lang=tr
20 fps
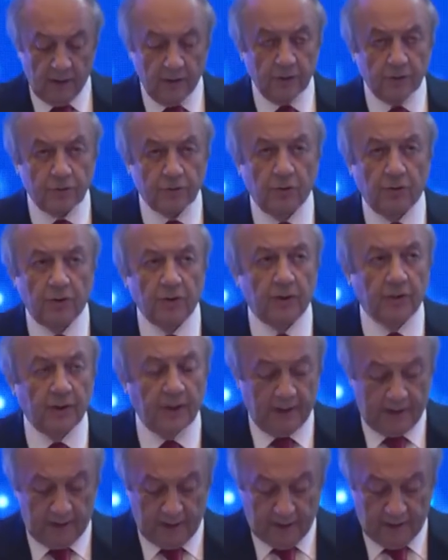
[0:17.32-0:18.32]
Son
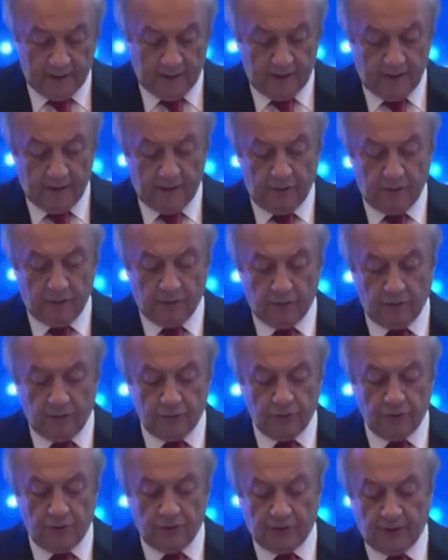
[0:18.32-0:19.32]
yılların
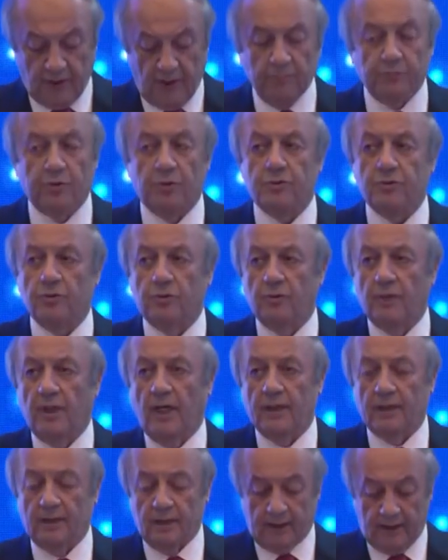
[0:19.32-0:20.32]
yorucu temposunun
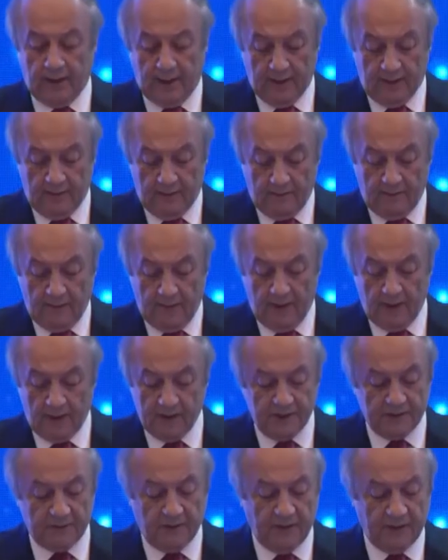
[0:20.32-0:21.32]
ardından
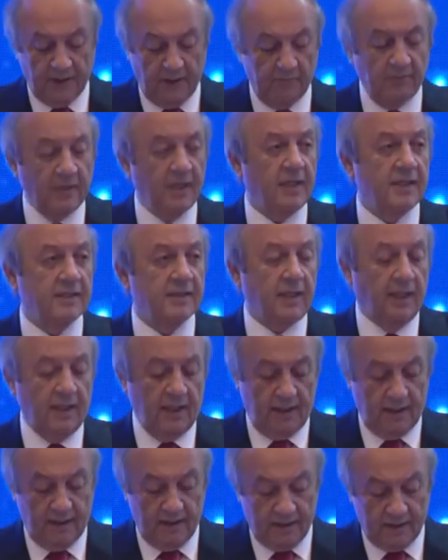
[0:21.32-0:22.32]
nispeten biraz
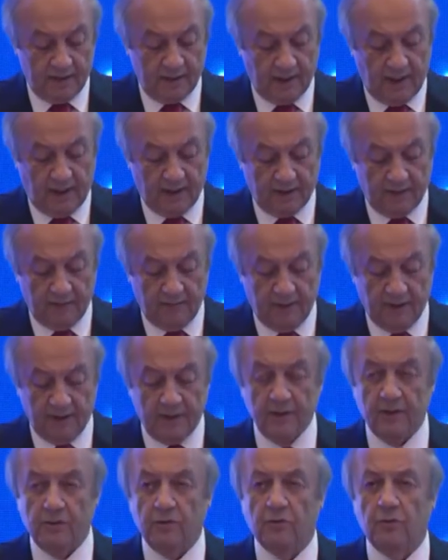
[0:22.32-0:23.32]
daha sakin bir
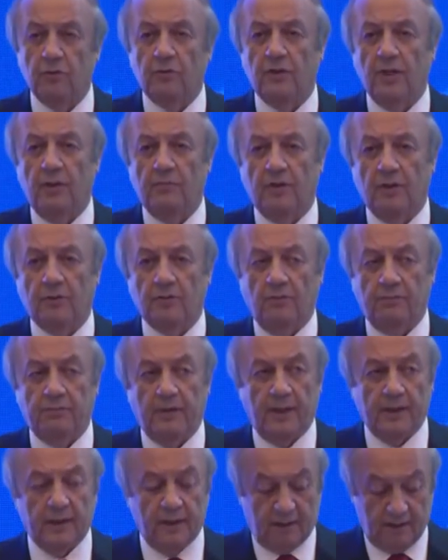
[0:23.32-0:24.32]
gündemle
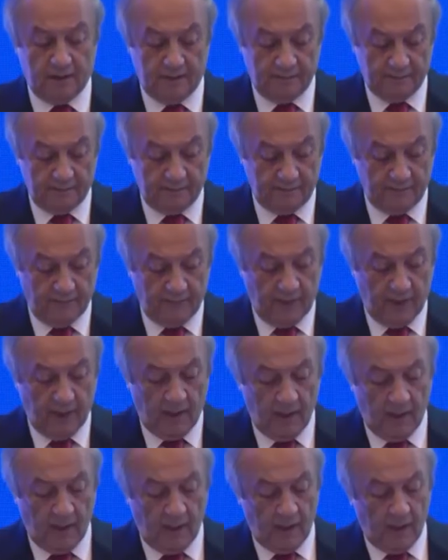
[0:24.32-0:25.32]
toplandık.
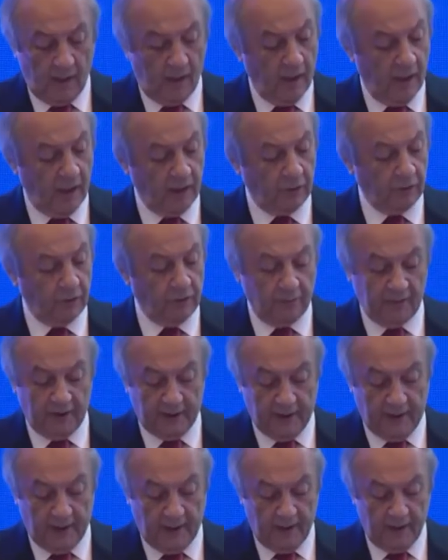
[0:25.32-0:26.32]

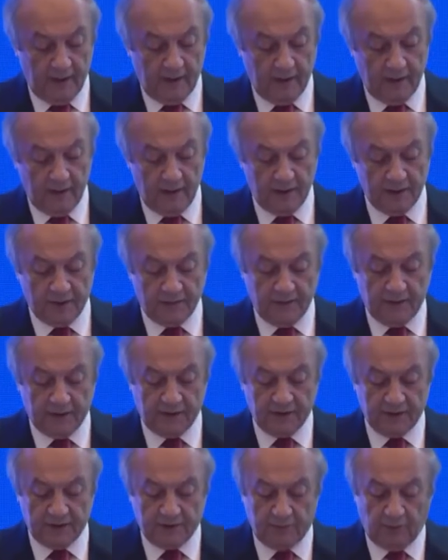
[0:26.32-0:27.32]
Ekonomide, iç ve
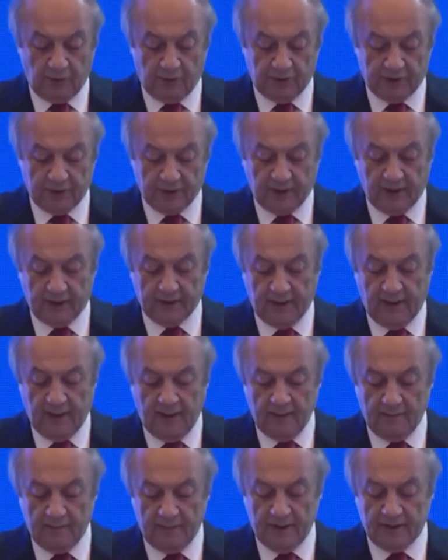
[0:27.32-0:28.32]
dış politikada
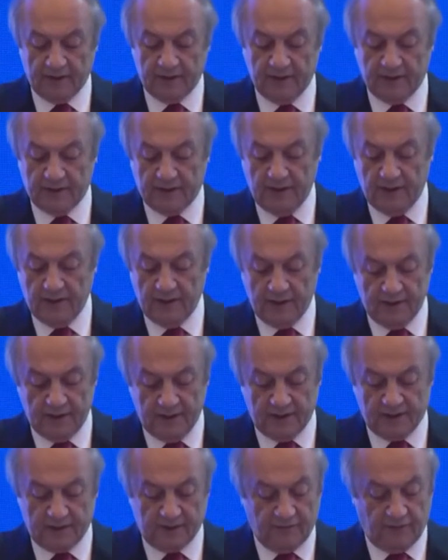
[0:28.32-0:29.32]
bir dizi
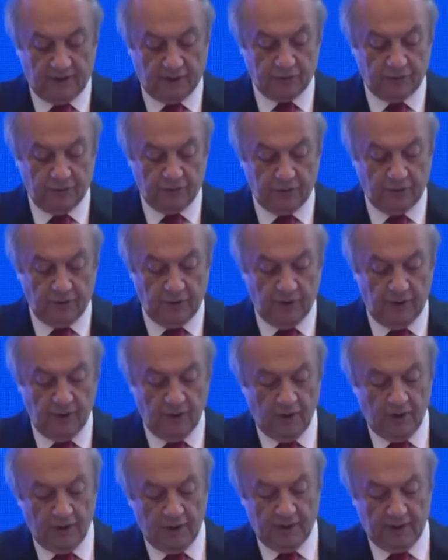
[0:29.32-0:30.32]
risk faktörünü
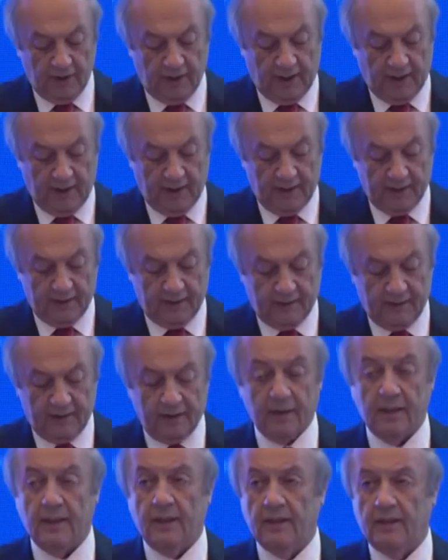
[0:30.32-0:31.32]
nihayet
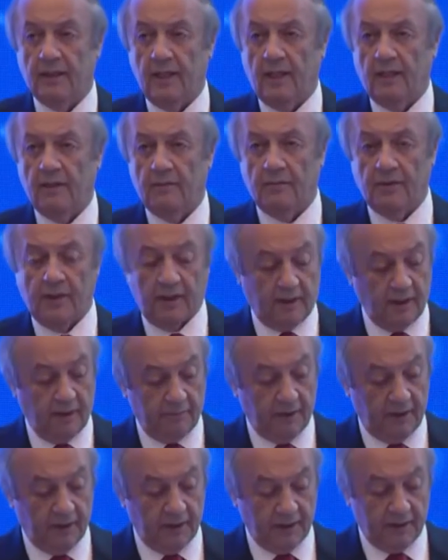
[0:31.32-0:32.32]
geride
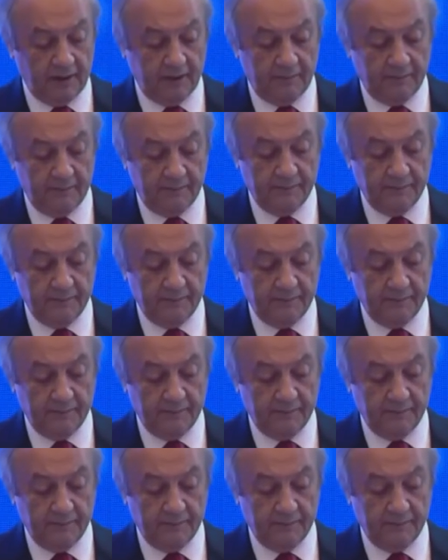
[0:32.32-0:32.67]
bırakabildik